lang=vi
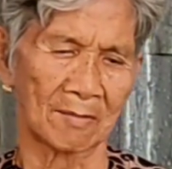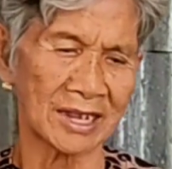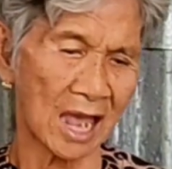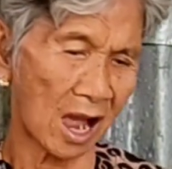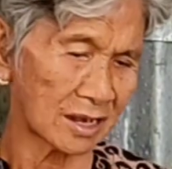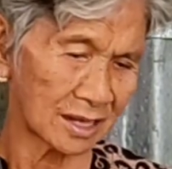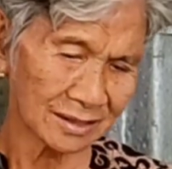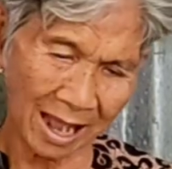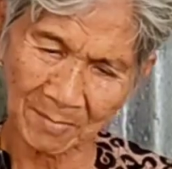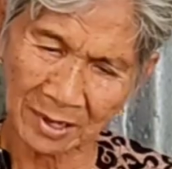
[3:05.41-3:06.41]
bây giờ
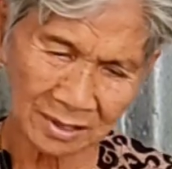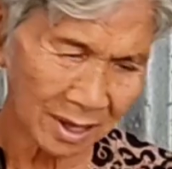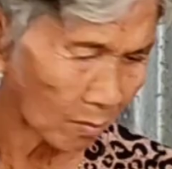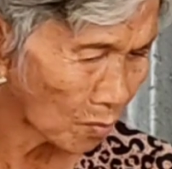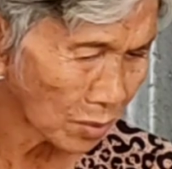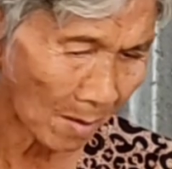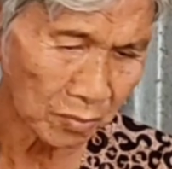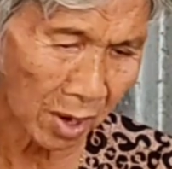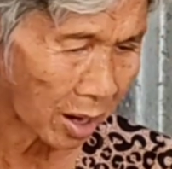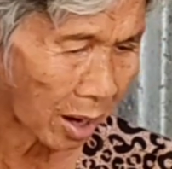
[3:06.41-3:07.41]
Việt Nam mình cũng
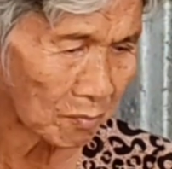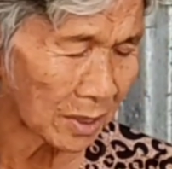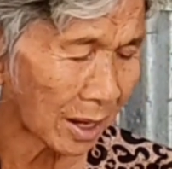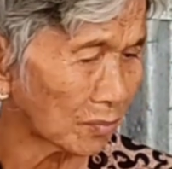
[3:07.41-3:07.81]
không có không